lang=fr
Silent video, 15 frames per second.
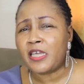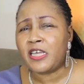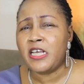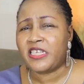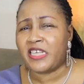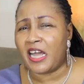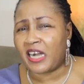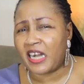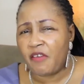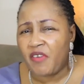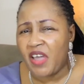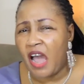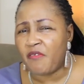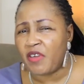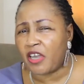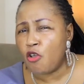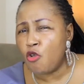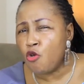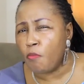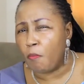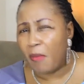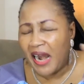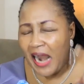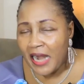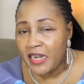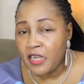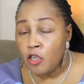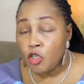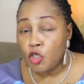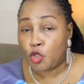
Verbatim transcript: qui s'est réveillé avec une maladie,